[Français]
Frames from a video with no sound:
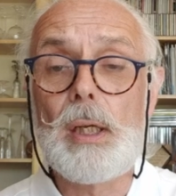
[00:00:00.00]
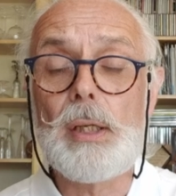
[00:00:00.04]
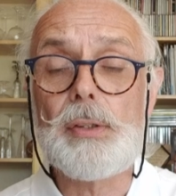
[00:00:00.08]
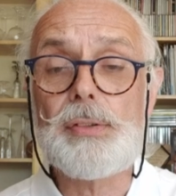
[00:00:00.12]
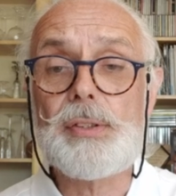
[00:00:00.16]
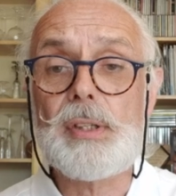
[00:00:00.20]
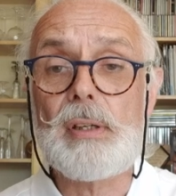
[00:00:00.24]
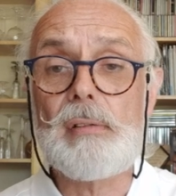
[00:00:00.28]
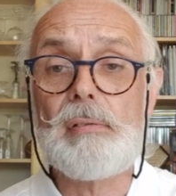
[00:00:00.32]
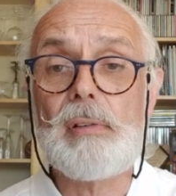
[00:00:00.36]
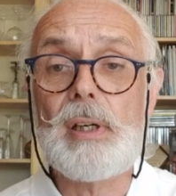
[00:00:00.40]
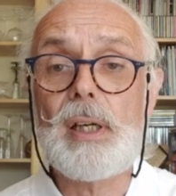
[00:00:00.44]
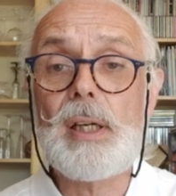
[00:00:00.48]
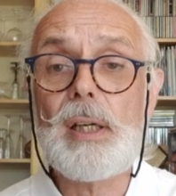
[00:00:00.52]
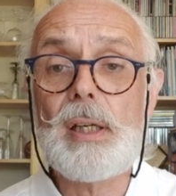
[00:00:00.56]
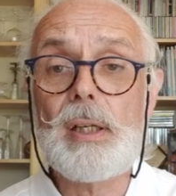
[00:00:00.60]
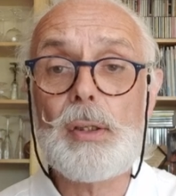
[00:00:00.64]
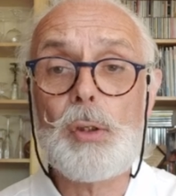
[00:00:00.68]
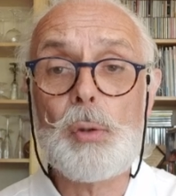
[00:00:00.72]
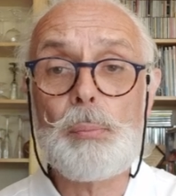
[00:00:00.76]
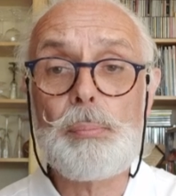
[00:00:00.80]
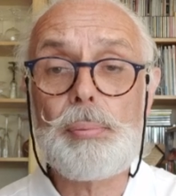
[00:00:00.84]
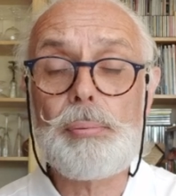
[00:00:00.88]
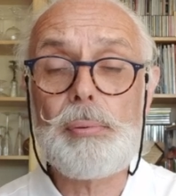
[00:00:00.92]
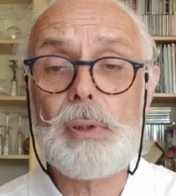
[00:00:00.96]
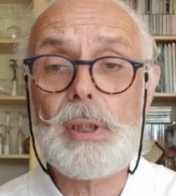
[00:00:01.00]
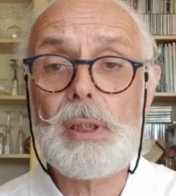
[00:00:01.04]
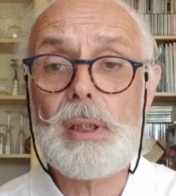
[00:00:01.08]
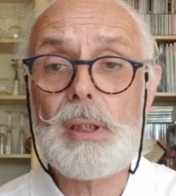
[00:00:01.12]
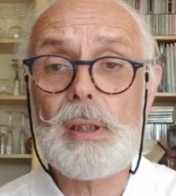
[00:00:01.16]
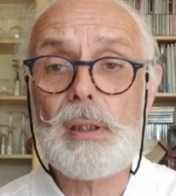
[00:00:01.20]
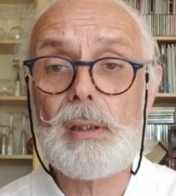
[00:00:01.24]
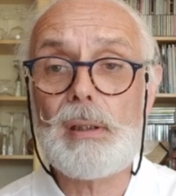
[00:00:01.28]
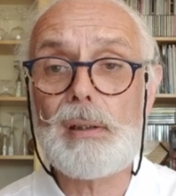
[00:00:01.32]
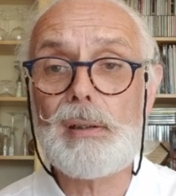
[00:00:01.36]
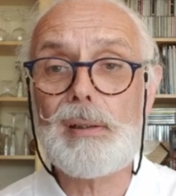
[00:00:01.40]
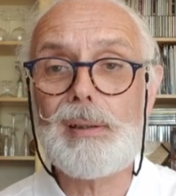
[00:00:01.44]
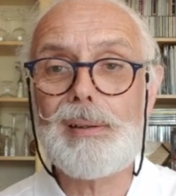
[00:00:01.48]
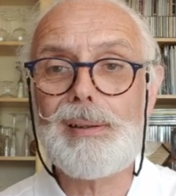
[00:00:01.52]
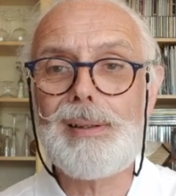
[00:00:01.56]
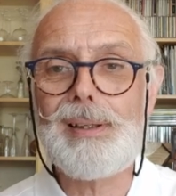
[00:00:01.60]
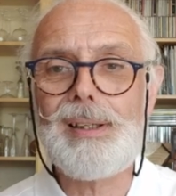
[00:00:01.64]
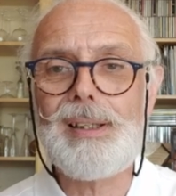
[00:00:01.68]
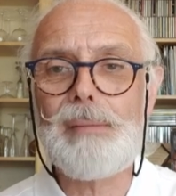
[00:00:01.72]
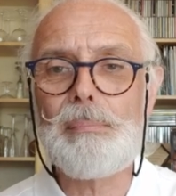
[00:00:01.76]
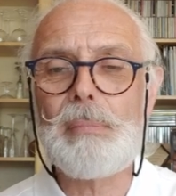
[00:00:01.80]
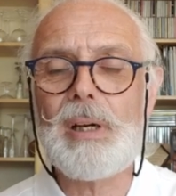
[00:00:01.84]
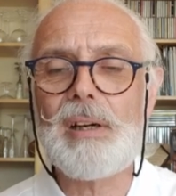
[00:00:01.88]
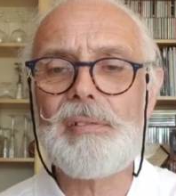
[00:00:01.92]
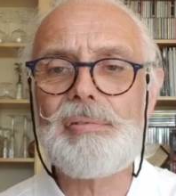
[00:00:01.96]
ça va depuis euh,
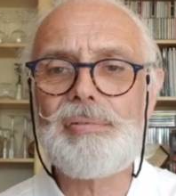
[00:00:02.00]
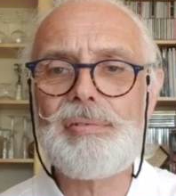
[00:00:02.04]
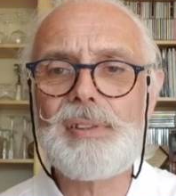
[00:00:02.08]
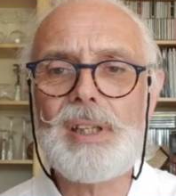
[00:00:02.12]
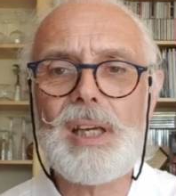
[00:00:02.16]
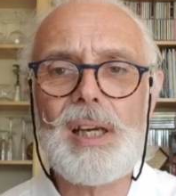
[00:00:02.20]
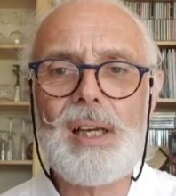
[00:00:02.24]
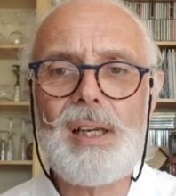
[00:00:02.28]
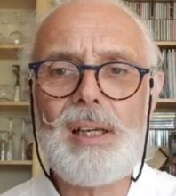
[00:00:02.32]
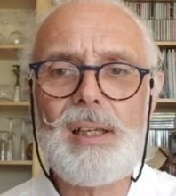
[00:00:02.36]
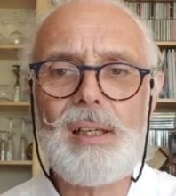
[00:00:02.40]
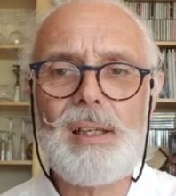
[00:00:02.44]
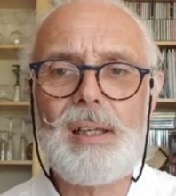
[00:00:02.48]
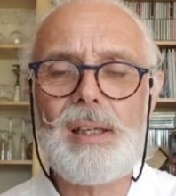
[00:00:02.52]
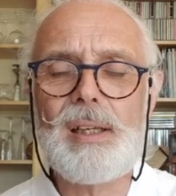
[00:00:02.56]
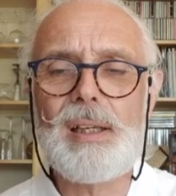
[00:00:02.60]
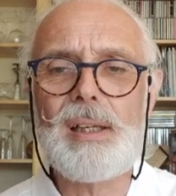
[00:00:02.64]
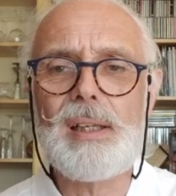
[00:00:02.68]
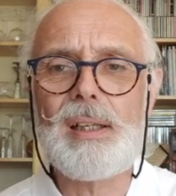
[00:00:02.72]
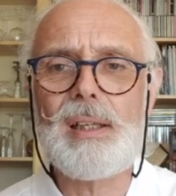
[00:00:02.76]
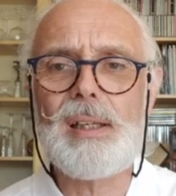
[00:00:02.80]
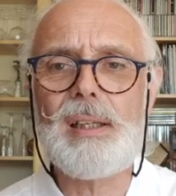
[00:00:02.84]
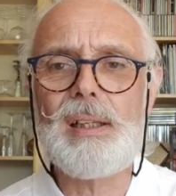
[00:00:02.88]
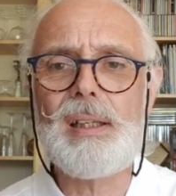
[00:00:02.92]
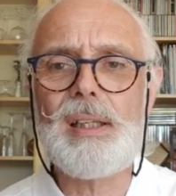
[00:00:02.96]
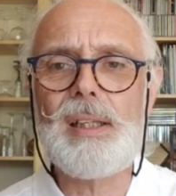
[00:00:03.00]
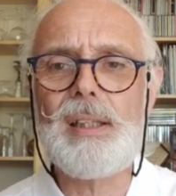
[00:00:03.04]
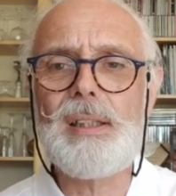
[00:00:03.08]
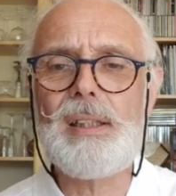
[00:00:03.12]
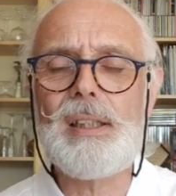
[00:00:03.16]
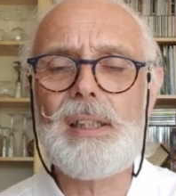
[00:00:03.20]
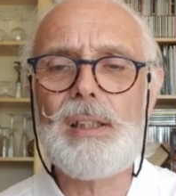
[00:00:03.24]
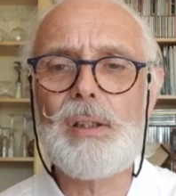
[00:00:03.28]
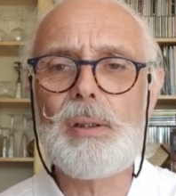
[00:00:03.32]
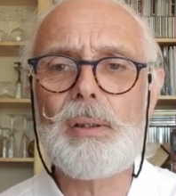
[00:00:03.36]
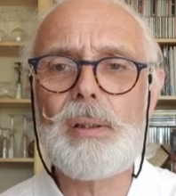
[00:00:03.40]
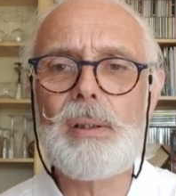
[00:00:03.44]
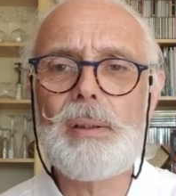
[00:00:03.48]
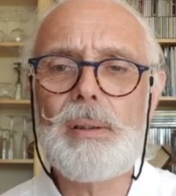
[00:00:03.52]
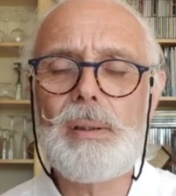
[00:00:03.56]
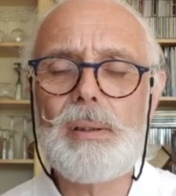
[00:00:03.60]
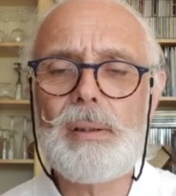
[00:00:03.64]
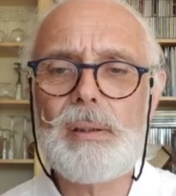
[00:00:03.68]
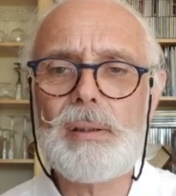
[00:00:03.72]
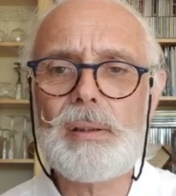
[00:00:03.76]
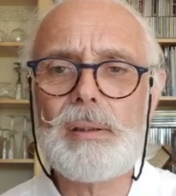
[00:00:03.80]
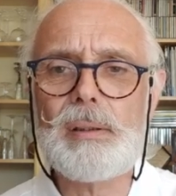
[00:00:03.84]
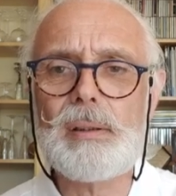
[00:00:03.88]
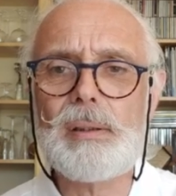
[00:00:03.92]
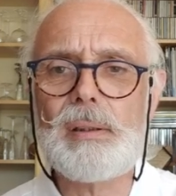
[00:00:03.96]
les mafias, euh, les
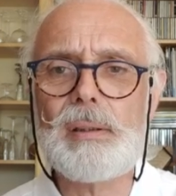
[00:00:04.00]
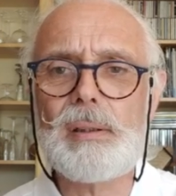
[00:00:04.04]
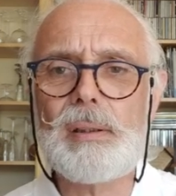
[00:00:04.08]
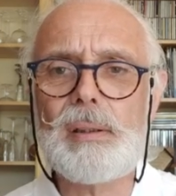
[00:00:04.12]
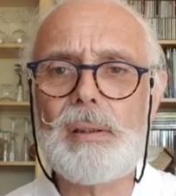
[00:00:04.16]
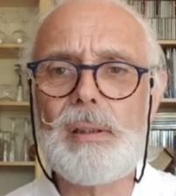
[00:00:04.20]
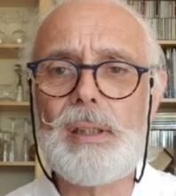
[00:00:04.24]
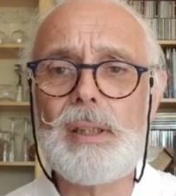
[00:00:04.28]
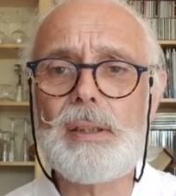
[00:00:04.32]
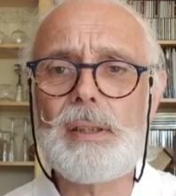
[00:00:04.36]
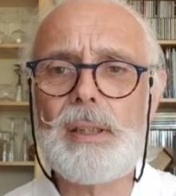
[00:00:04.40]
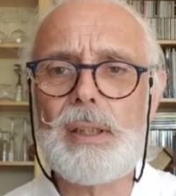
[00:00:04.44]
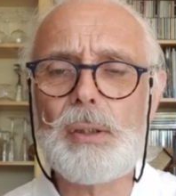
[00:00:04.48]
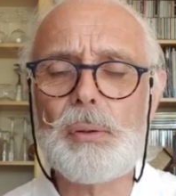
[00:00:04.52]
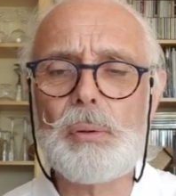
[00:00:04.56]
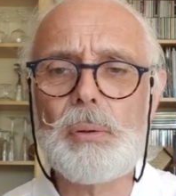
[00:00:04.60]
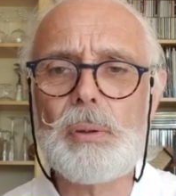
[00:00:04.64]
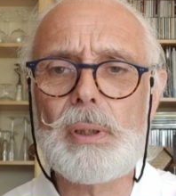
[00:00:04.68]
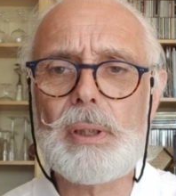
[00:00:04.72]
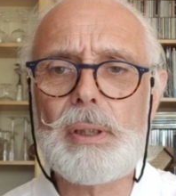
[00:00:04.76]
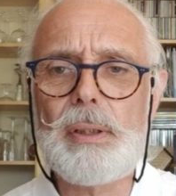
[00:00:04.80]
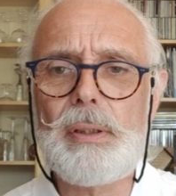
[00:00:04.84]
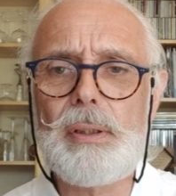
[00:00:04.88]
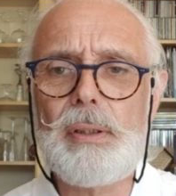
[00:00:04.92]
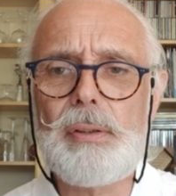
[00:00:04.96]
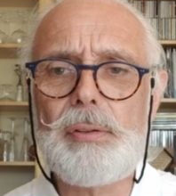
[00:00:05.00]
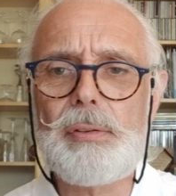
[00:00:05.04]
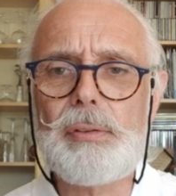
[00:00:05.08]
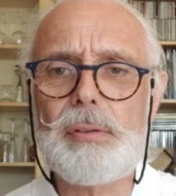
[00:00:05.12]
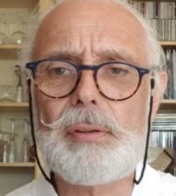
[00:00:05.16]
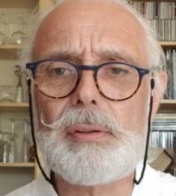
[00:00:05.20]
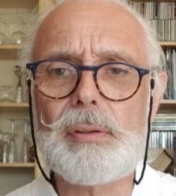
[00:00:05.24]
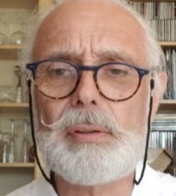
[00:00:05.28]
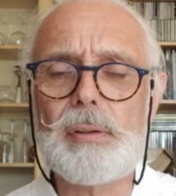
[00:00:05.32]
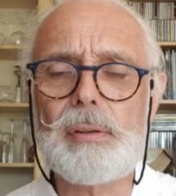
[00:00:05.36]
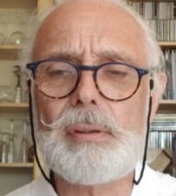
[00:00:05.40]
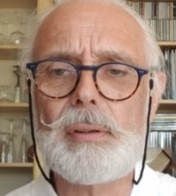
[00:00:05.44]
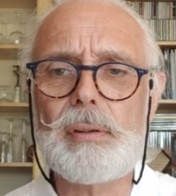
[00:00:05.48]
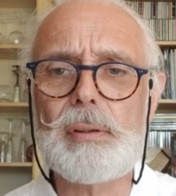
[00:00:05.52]
dealers, les terroristes,